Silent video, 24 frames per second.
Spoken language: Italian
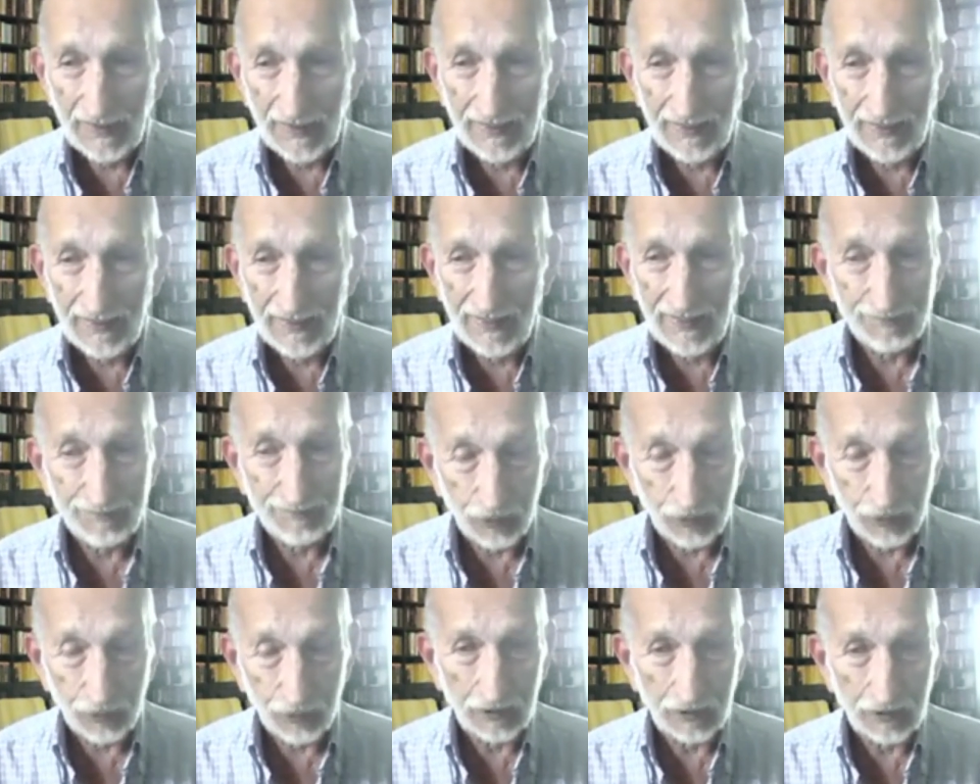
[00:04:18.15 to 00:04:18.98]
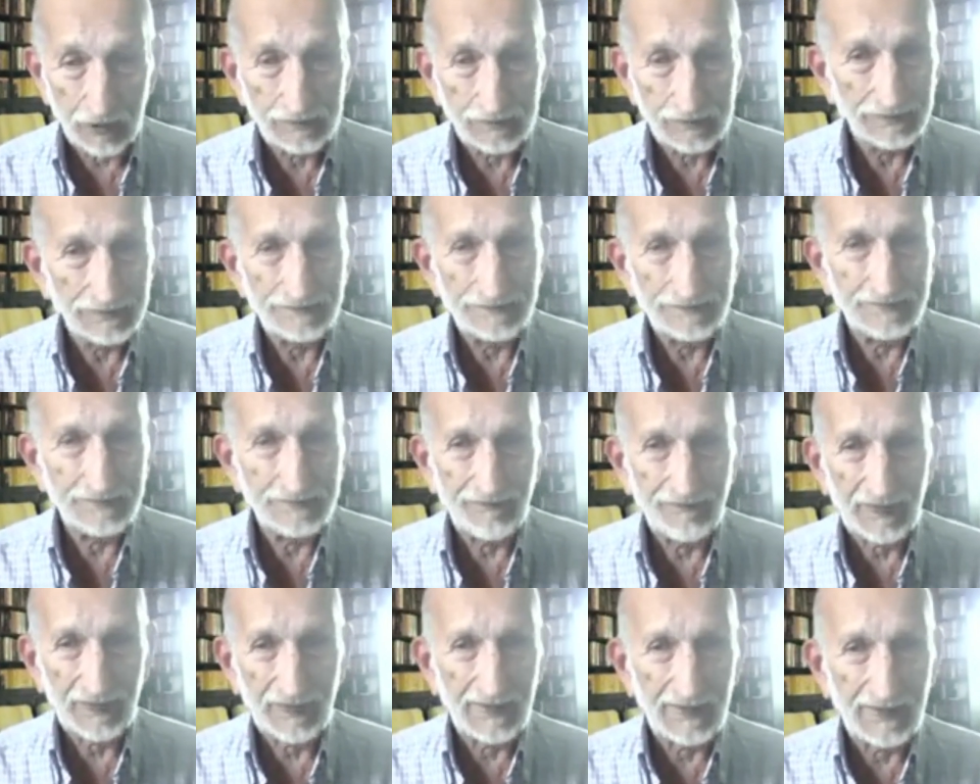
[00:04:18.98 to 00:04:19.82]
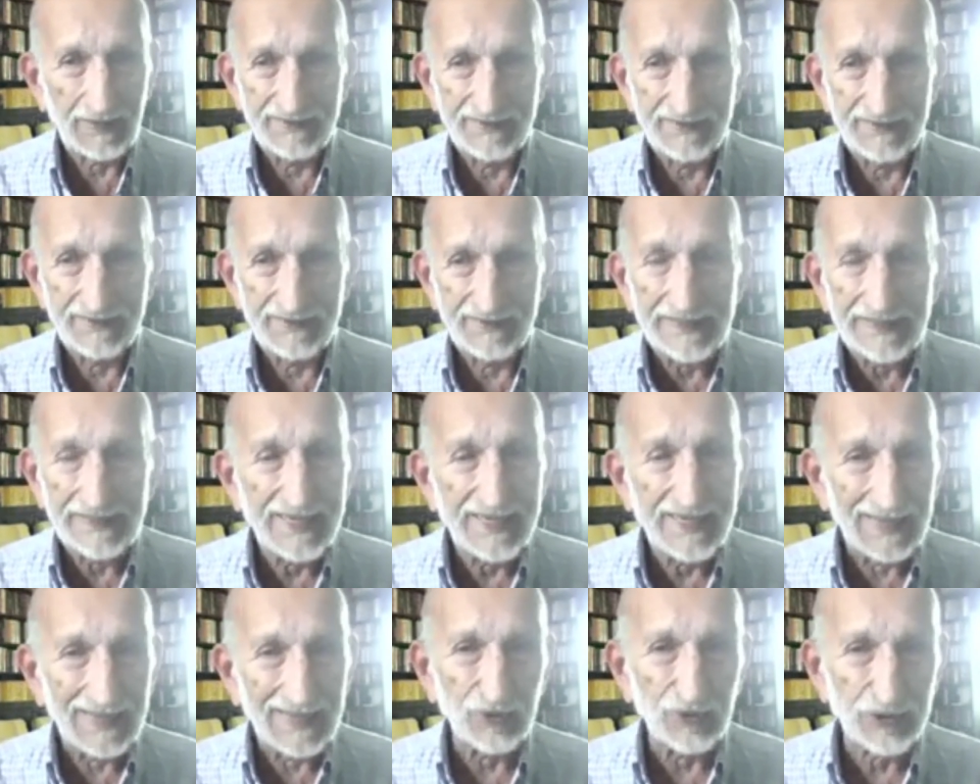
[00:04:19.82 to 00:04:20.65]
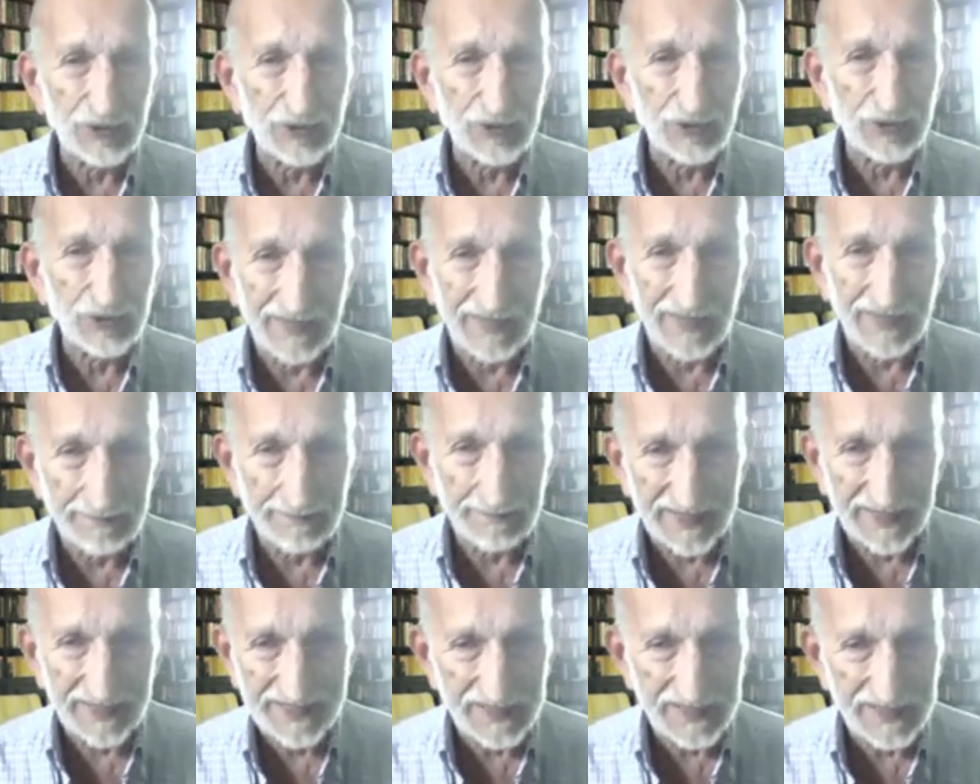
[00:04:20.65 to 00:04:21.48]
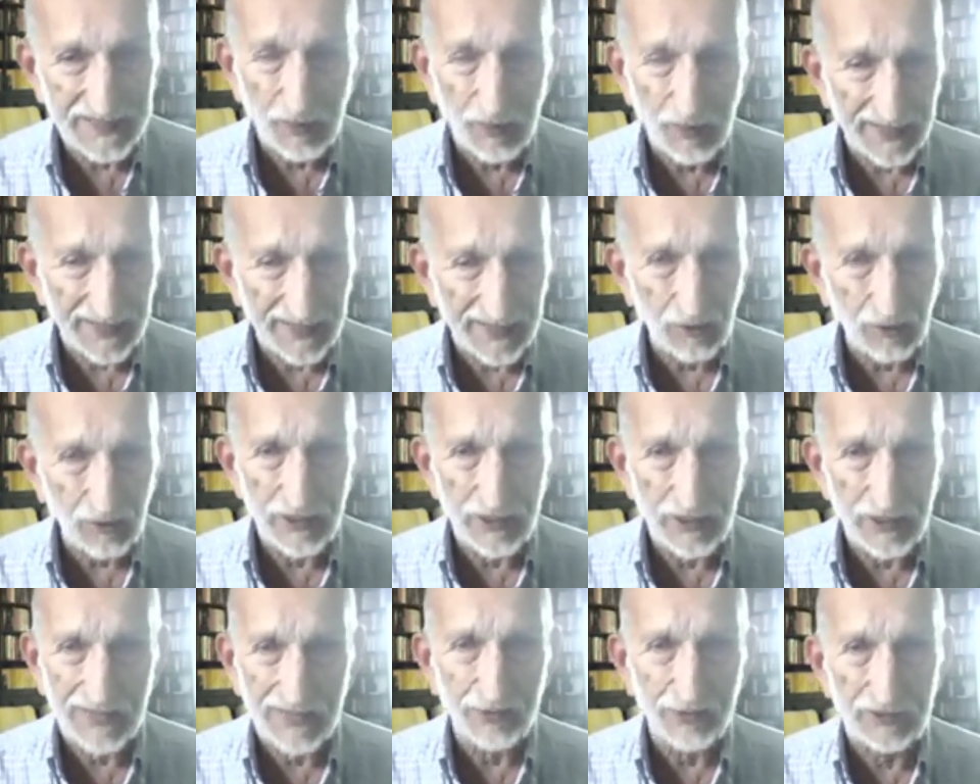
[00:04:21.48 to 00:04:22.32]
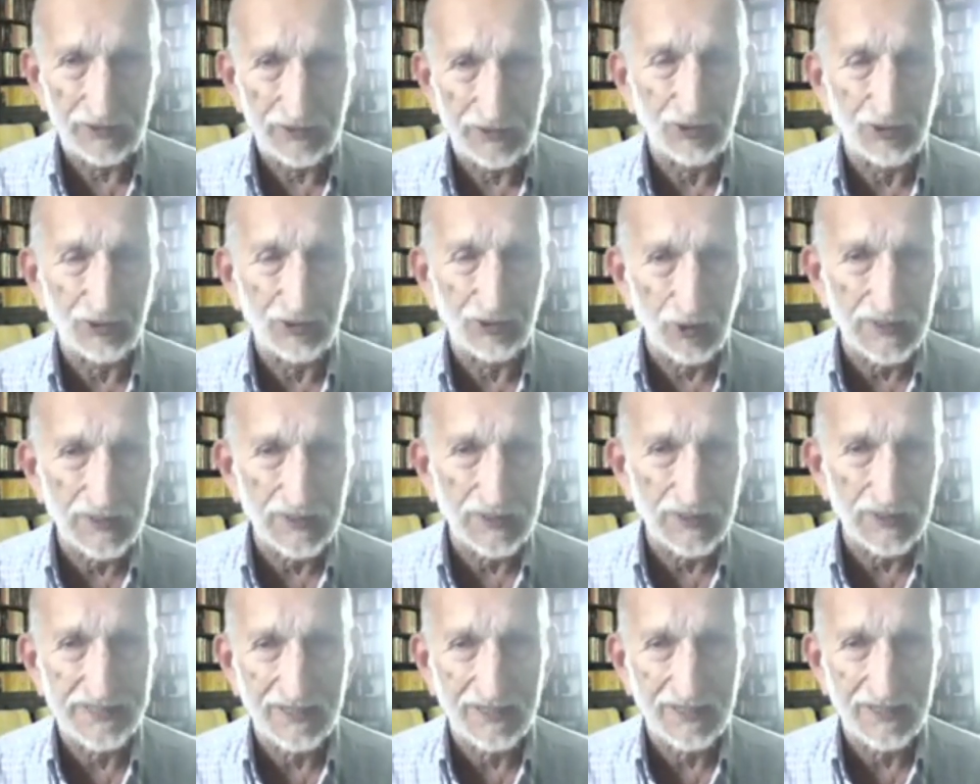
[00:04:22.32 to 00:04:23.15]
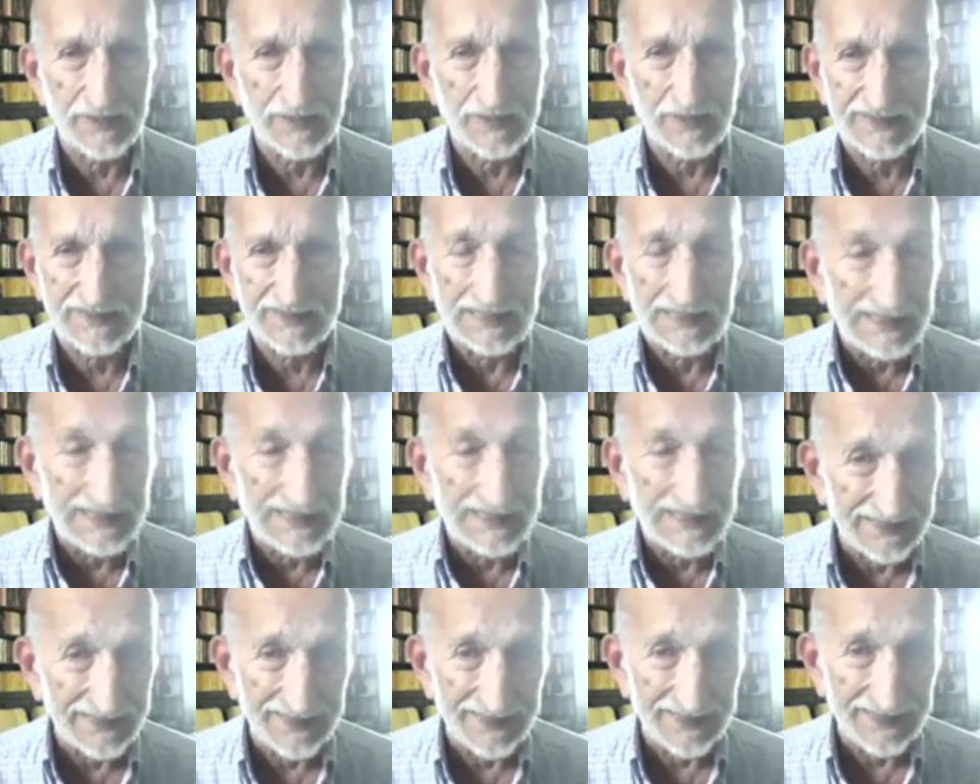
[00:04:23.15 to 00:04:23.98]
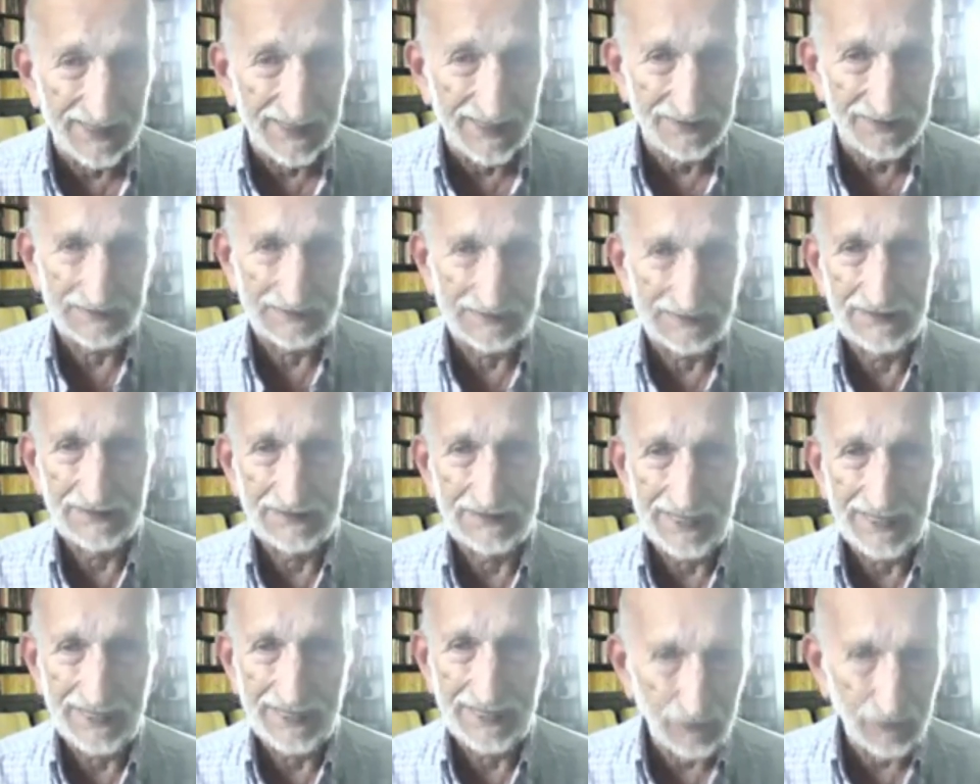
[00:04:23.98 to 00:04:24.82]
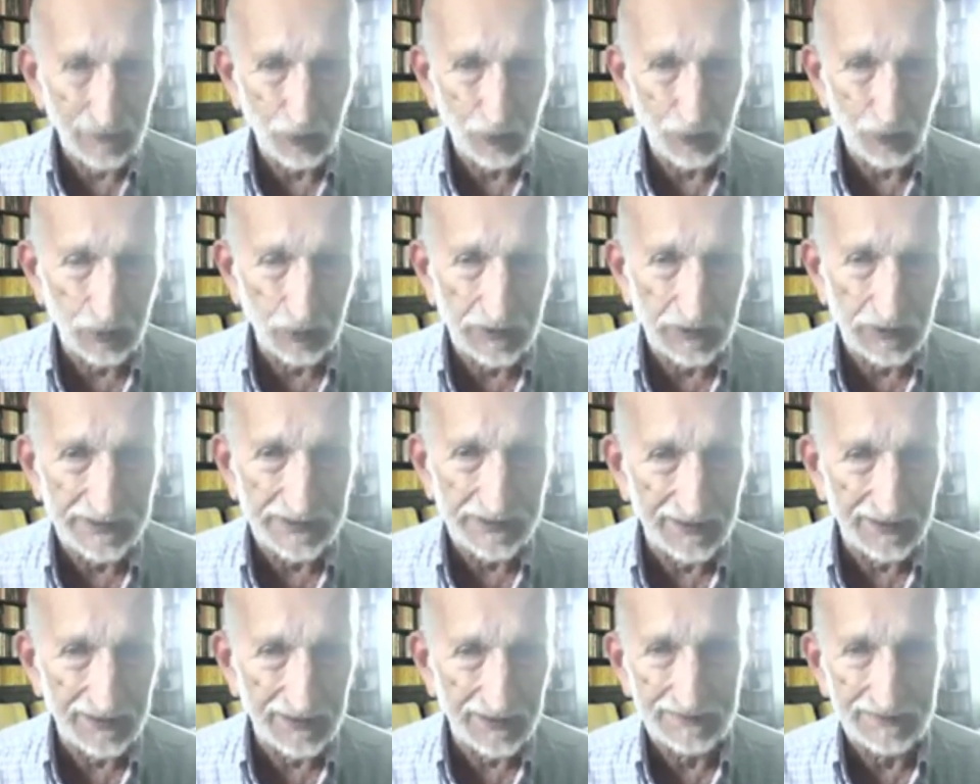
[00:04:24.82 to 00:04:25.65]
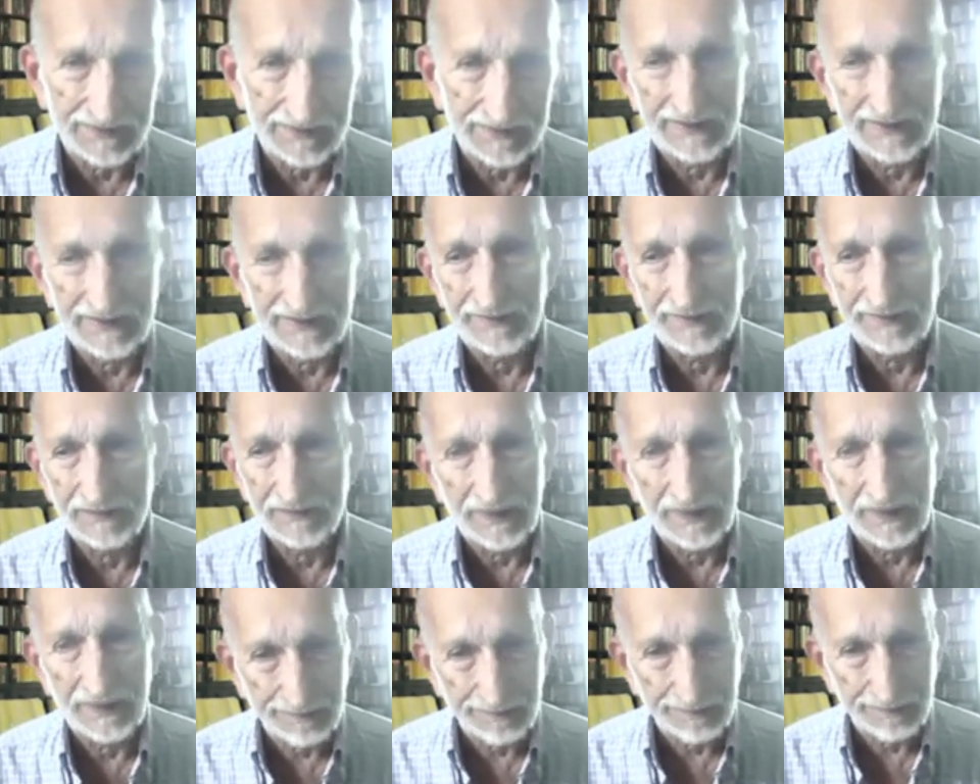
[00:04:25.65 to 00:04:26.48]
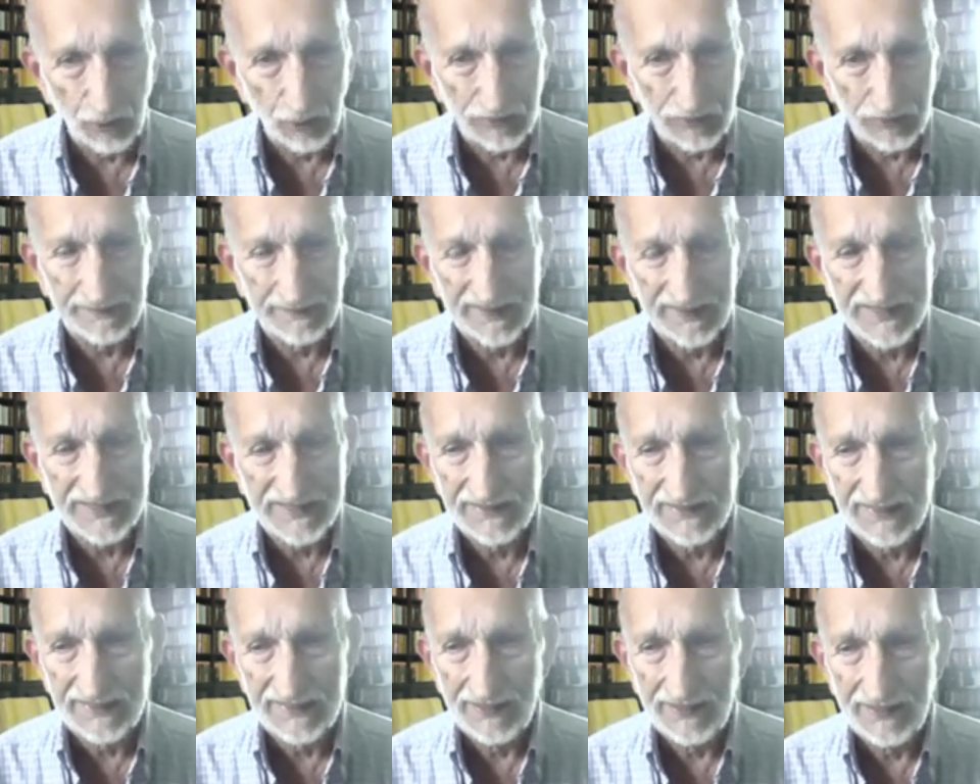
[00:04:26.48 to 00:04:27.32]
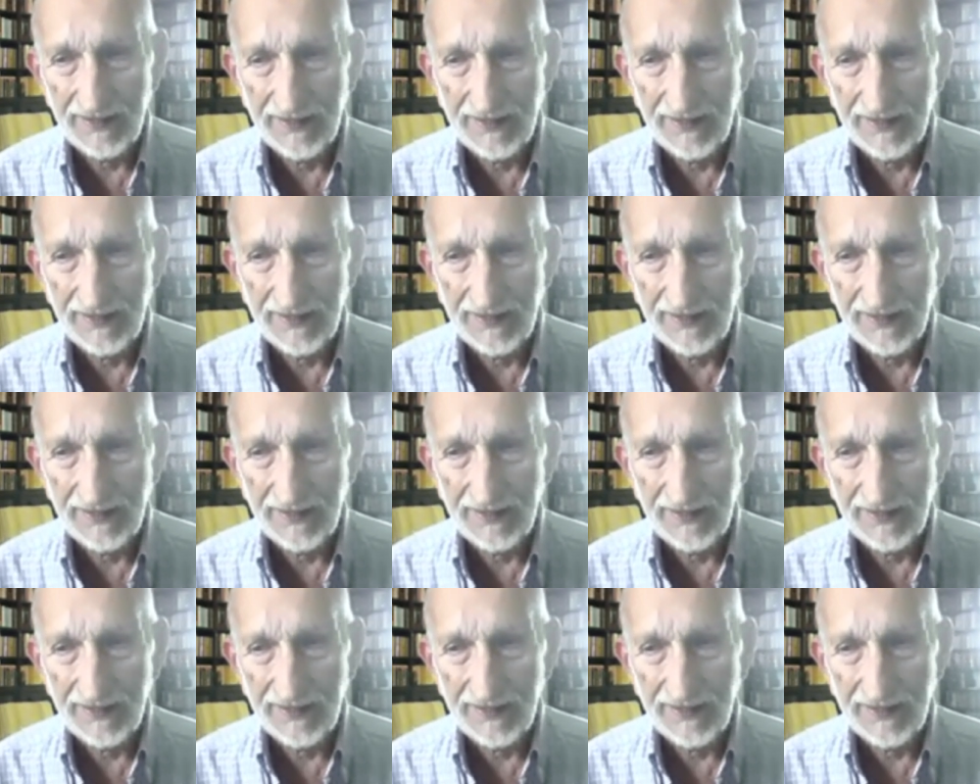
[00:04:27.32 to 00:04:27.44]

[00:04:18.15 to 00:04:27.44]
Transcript: eh, appunto dedicandosi al marxismo e raccogliendo intorno a sé questi leader che erano tutti di, di, di impronta marxista,